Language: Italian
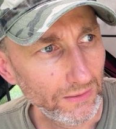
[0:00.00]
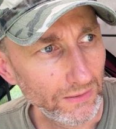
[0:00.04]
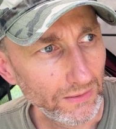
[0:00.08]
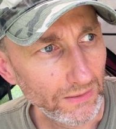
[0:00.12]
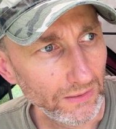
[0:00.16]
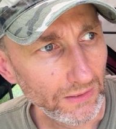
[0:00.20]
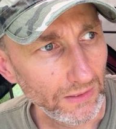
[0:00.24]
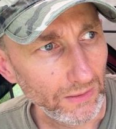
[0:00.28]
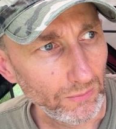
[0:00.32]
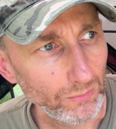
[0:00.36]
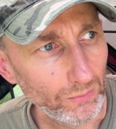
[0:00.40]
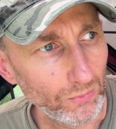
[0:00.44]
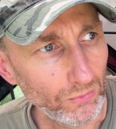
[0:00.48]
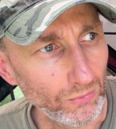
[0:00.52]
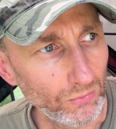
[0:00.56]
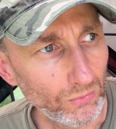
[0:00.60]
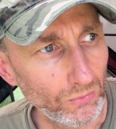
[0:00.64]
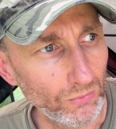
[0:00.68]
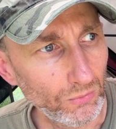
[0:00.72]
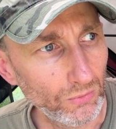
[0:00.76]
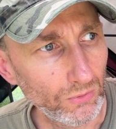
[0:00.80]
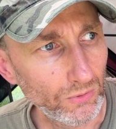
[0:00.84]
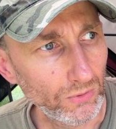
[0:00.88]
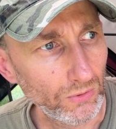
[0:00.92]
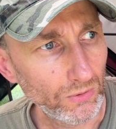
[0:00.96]
la
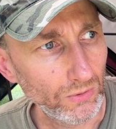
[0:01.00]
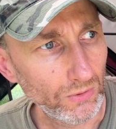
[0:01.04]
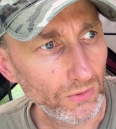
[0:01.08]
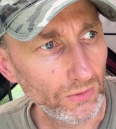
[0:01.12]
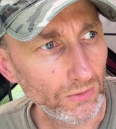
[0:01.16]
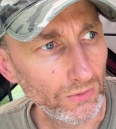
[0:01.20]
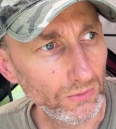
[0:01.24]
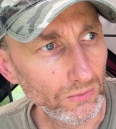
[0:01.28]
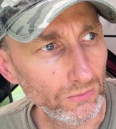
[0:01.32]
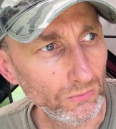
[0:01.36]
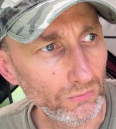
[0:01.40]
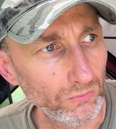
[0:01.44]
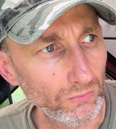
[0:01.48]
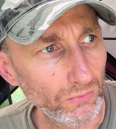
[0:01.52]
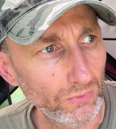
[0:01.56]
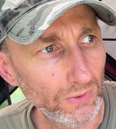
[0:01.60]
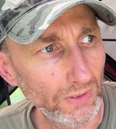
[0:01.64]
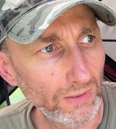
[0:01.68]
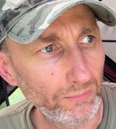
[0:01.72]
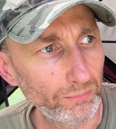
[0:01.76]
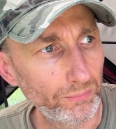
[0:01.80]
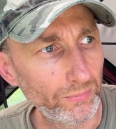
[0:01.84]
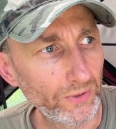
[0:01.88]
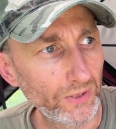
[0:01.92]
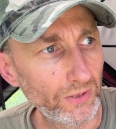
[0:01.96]
blu con
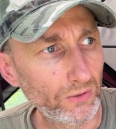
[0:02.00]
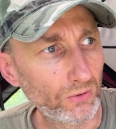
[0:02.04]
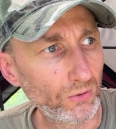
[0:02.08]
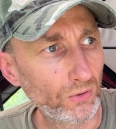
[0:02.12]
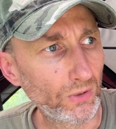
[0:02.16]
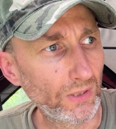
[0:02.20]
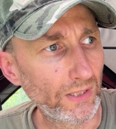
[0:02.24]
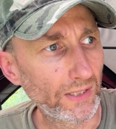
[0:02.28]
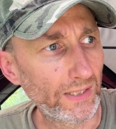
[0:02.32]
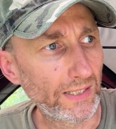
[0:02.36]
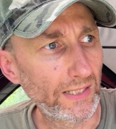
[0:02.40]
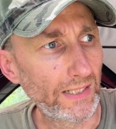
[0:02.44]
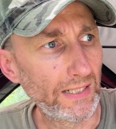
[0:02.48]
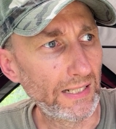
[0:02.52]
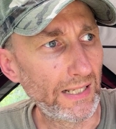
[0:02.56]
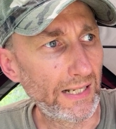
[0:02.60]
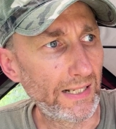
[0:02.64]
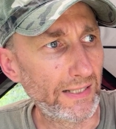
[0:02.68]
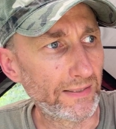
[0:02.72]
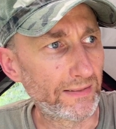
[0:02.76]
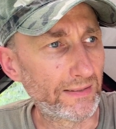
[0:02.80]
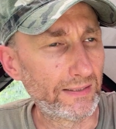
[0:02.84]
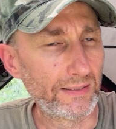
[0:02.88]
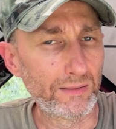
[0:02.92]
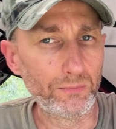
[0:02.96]
una piccola
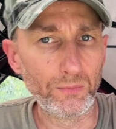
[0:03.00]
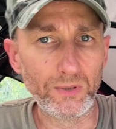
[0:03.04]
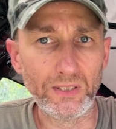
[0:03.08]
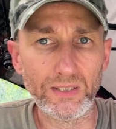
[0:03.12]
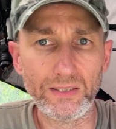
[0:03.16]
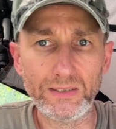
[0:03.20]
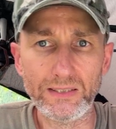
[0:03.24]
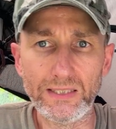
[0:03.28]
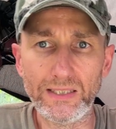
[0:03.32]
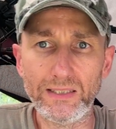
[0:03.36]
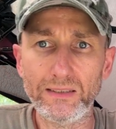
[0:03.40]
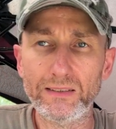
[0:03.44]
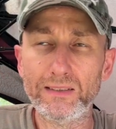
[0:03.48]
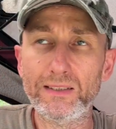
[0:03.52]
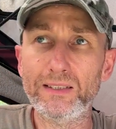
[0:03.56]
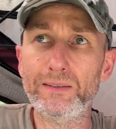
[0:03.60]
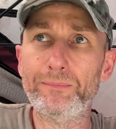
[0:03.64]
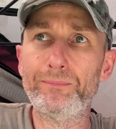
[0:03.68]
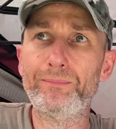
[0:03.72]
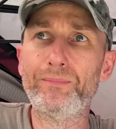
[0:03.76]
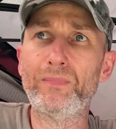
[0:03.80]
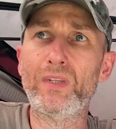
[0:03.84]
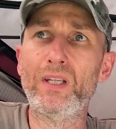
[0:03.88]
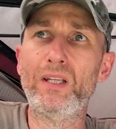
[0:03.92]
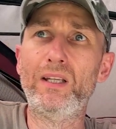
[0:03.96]
calata, ma niente.
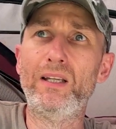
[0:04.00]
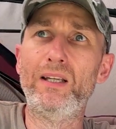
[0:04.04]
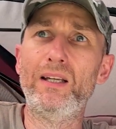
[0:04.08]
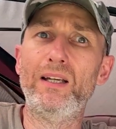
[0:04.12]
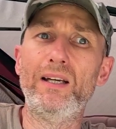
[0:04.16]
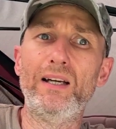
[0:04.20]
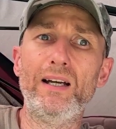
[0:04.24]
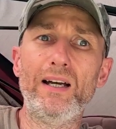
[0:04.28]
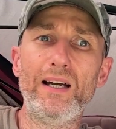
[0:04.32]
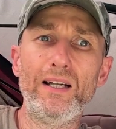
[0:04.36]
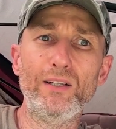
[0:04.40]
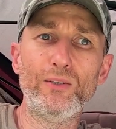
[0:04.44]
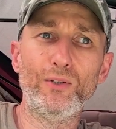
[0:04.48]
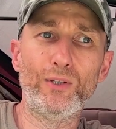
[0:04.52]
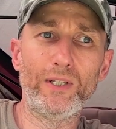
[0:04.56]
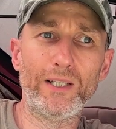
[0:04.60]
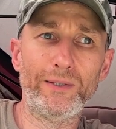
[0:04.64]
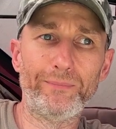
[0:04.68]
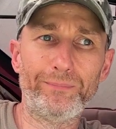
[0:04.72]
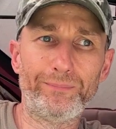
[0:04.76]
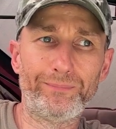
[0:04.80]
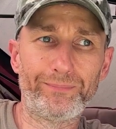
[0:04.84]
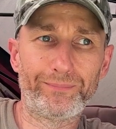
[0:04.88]
Allora,